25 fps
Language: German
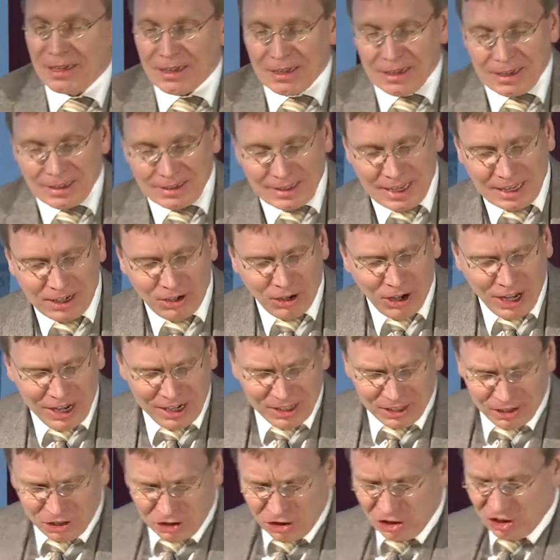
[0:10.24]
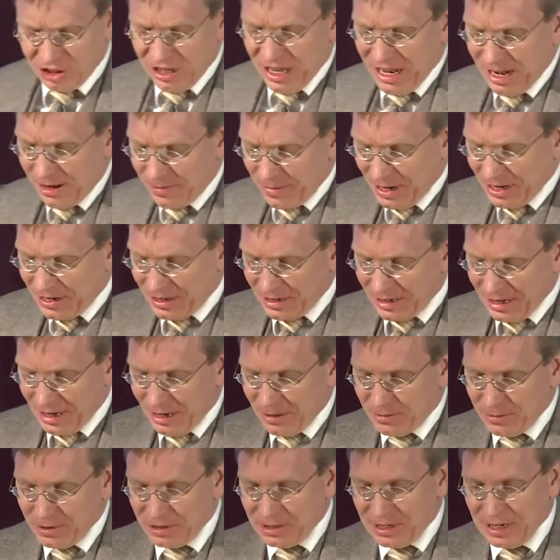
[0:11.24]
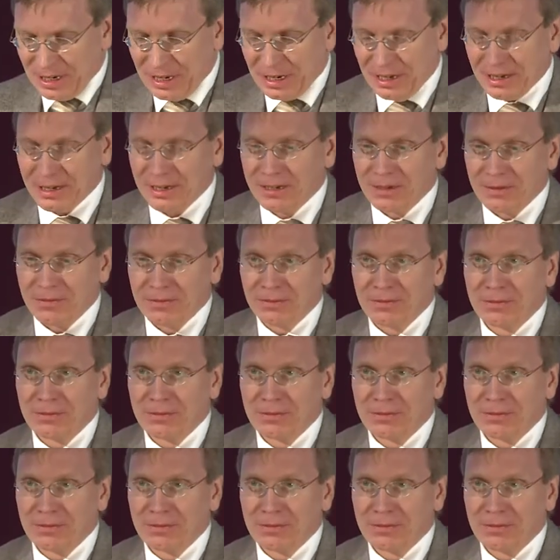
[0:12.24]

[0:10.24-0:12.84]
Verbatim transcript: Das geht doch alles so schnell, meine Damen und Herren.